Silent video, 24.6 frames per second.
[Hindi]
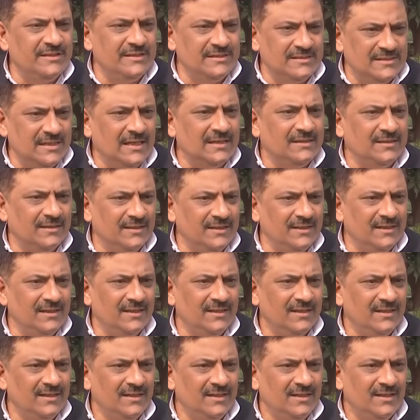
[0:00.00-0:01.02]
जी के साथ गए
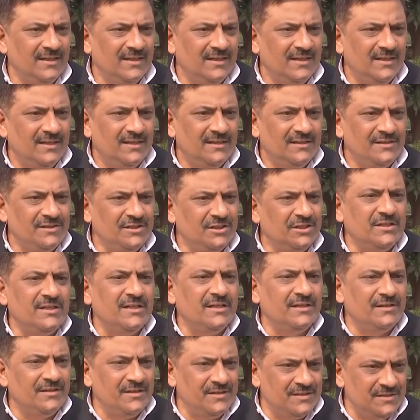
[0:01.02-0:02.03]

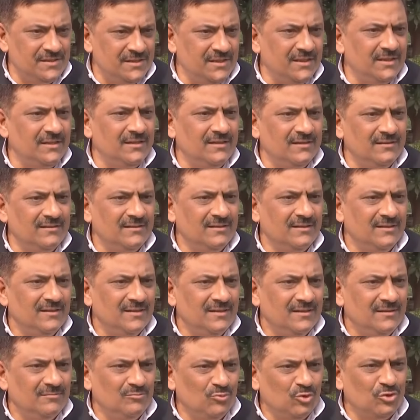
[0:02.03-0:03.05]
जितने रीजनल
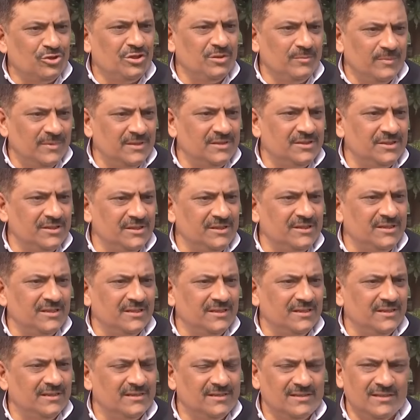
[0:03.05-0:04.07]
मुख्यमंत्री
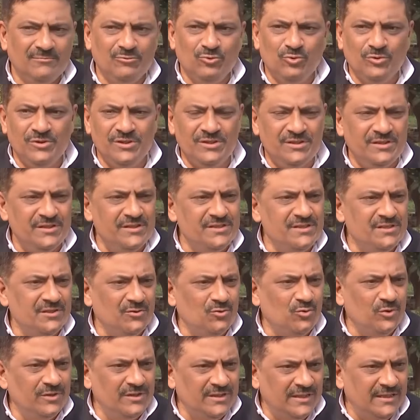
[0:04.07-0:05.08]
थे सब तो नीतीश जी
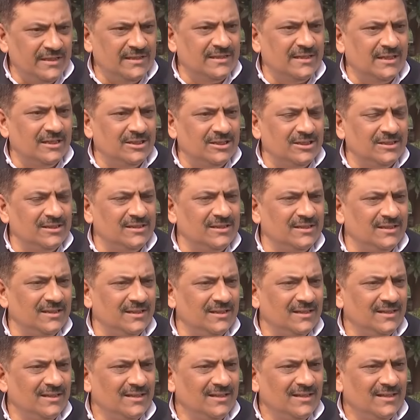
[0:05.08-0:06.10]
को यही कहते थे
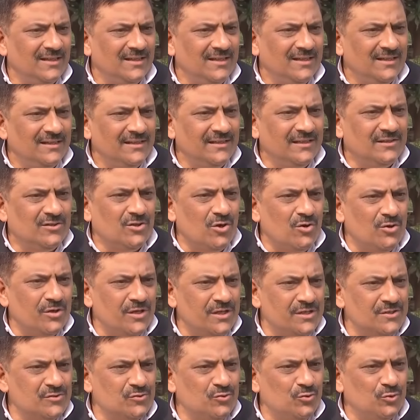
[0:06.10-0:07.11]
कि
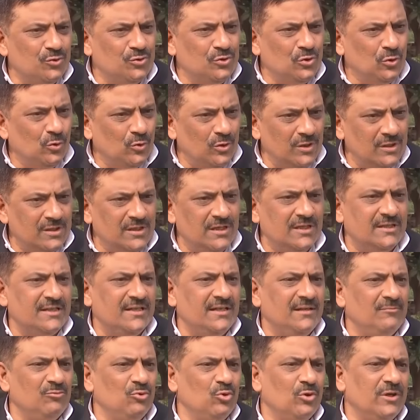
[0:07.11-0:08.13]
कांग्रेस को छोड़
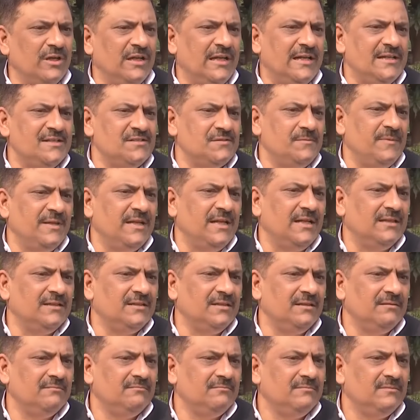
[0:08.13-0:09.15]
करके हम लोग अलायंस
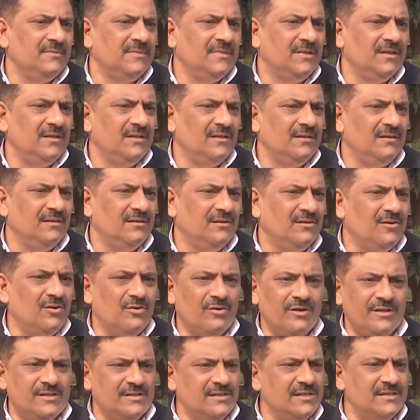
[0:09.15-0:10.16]
बनाते हैं
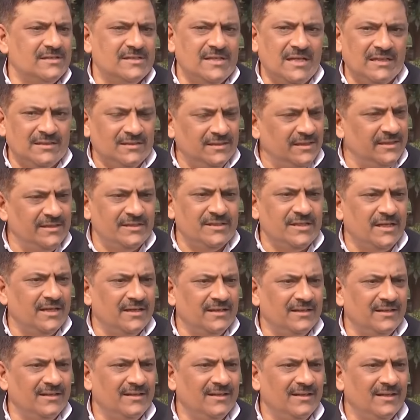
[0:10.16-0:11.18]
कांग्रेस के साथ नहीं
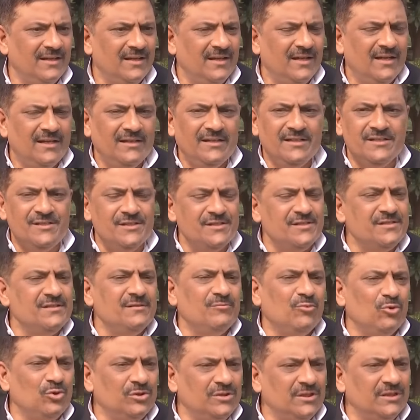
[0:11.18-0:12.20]
जाएंगे नीतीश
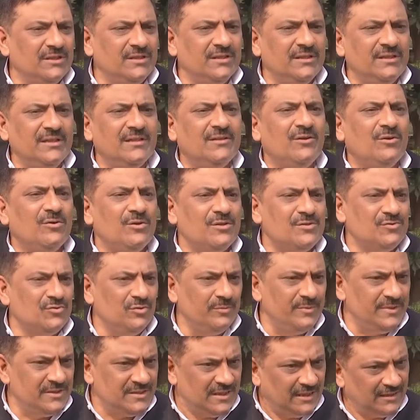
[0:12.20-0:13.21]
जी बोलते थे नहीं कांग्रेस
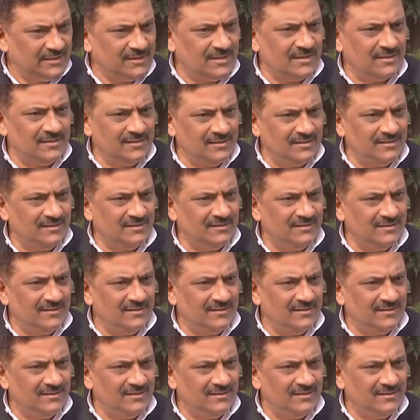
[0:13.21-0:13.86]
को भी साथ रखी